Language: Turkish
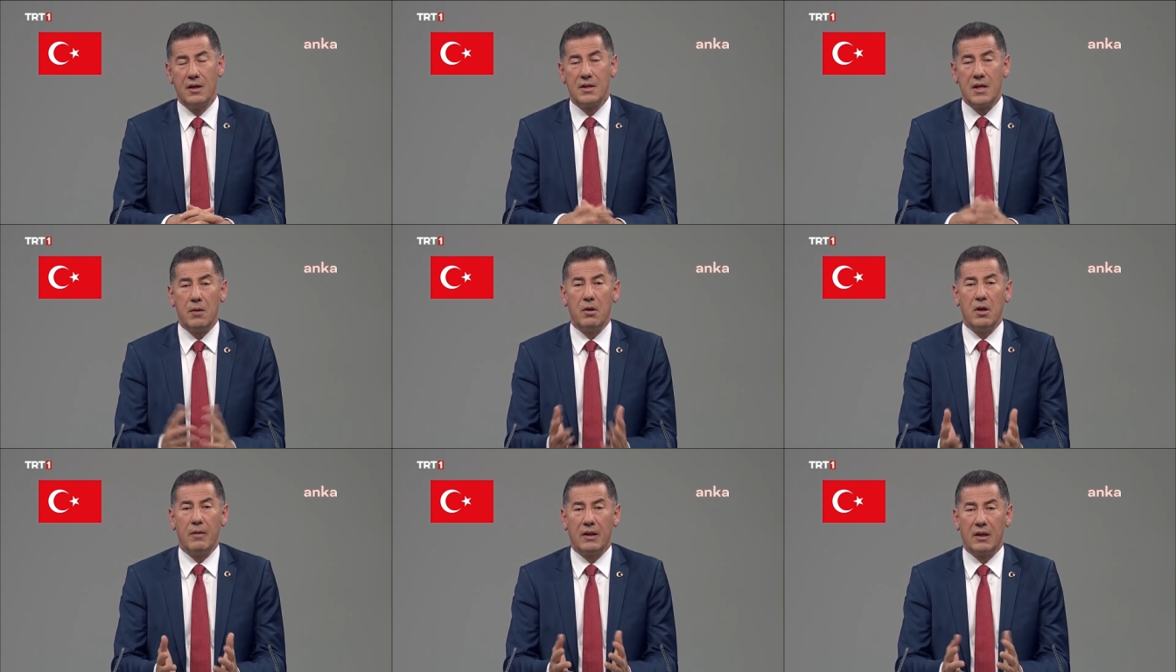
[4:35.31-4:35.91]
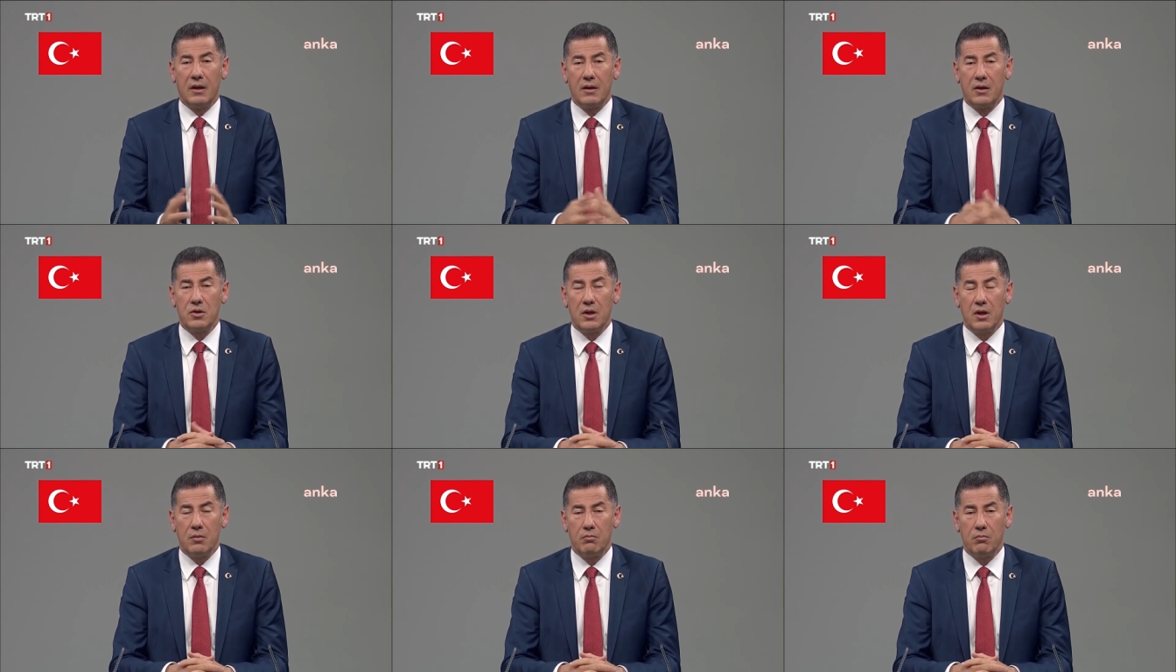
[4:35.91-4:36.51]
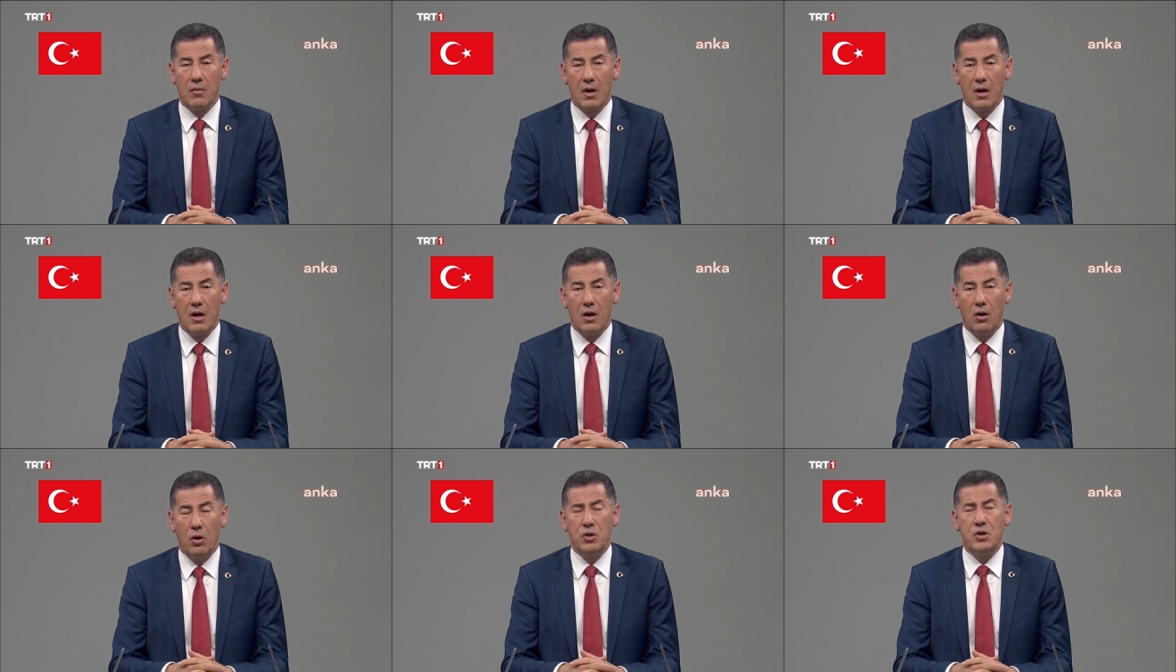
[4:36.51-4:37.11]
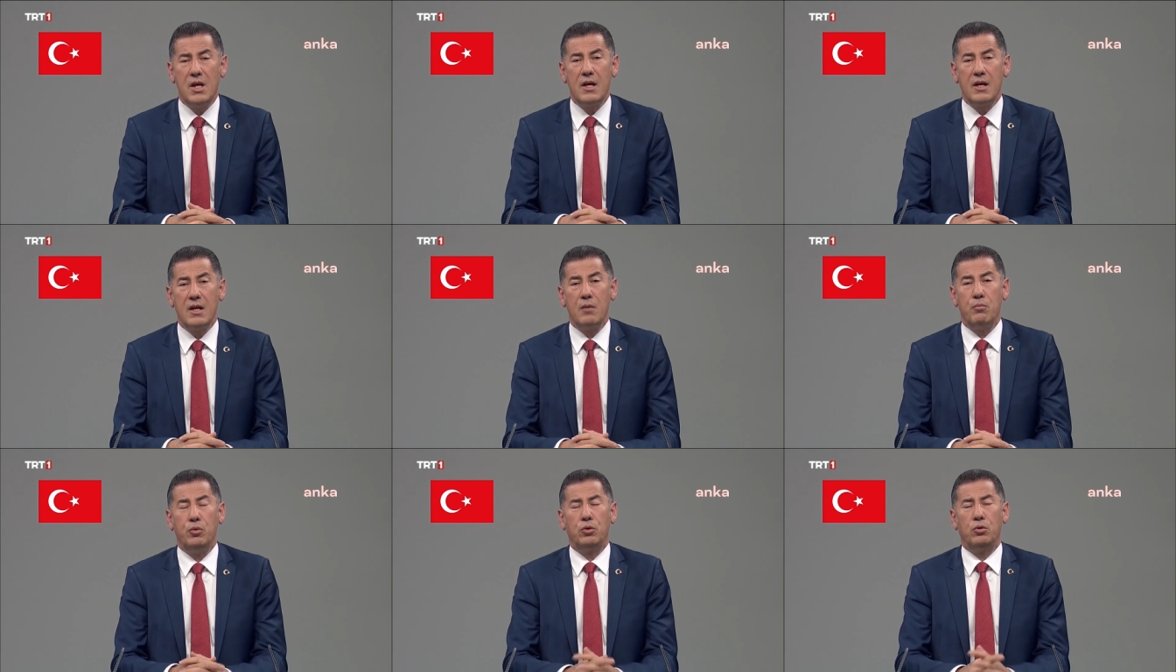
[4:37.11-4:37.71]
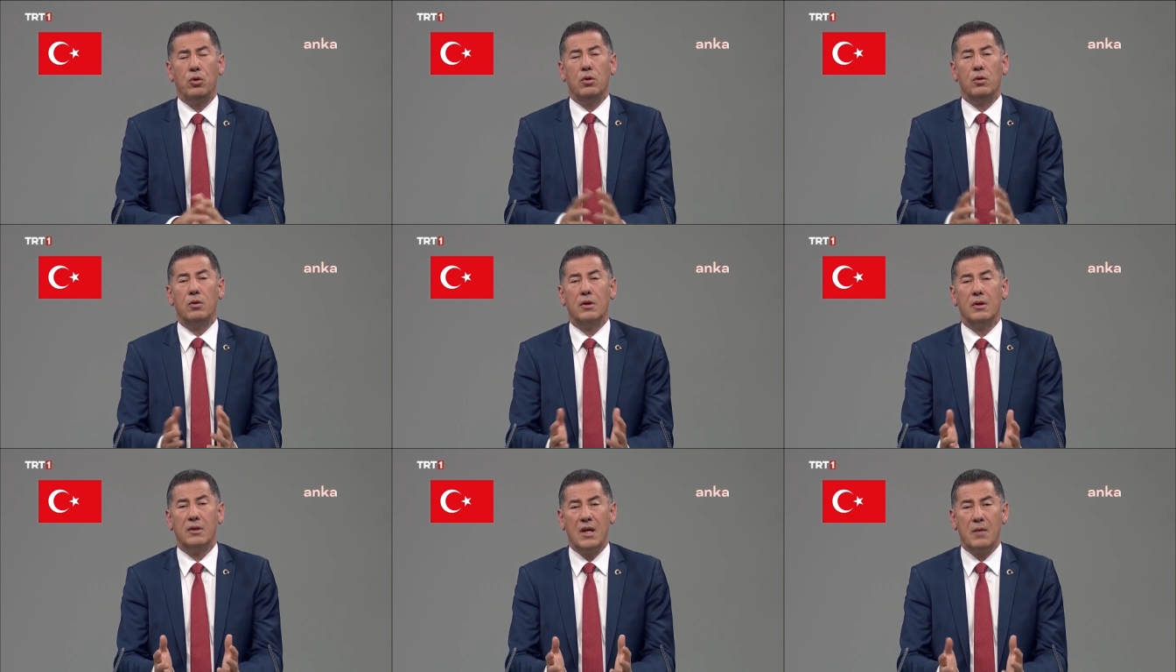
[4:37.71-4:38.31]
Sevgili vatandaşlarım, öncelikle bütün